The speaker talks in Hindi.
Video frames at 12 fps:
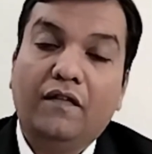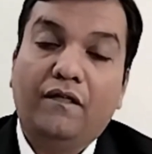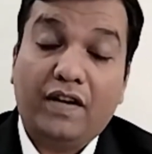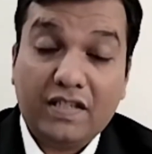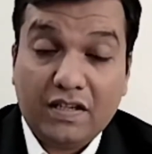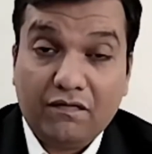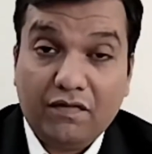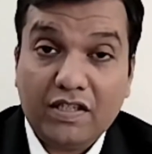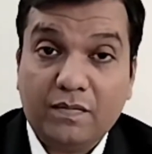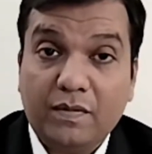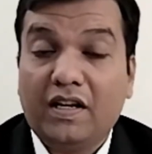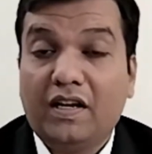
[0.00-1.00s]
फ्रेश
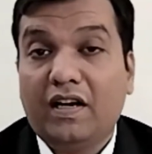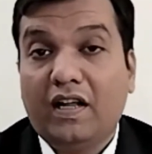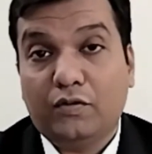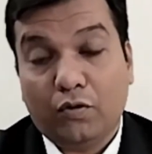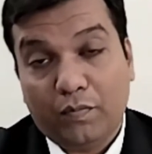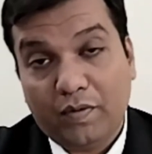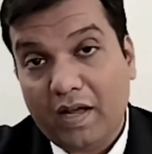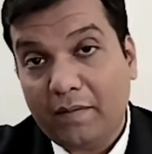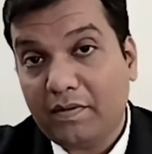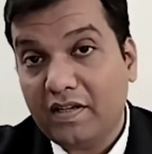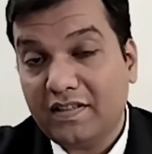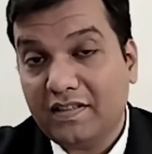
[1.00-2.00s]
इन्वेस्टमेंट करना है तो भी
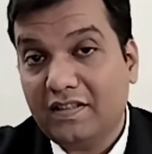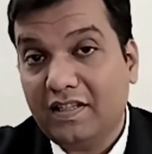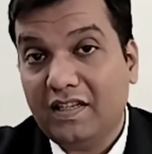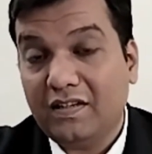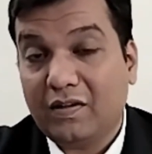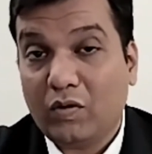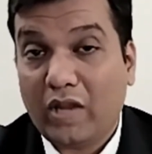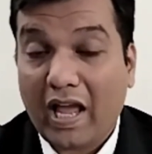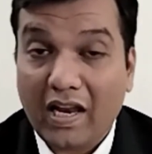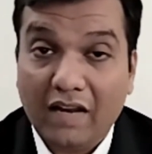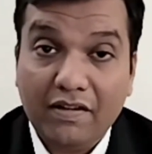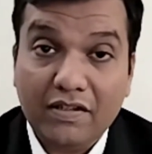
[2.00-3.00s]
आप कर सकते हैं
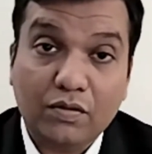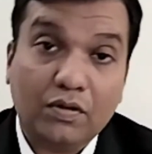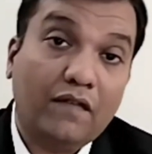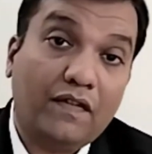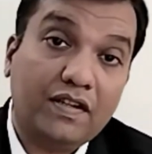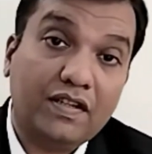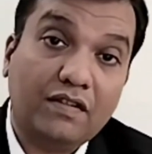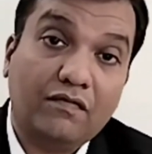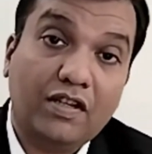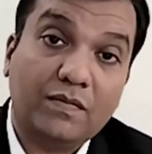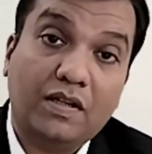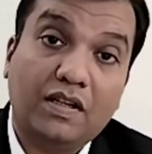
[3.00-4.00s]
क्या लेवल्स होंगे फ्रेश
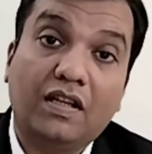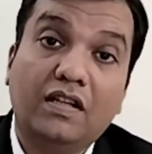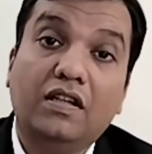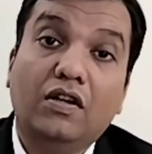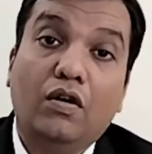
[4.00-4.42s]
इन्वेस्टमेंट के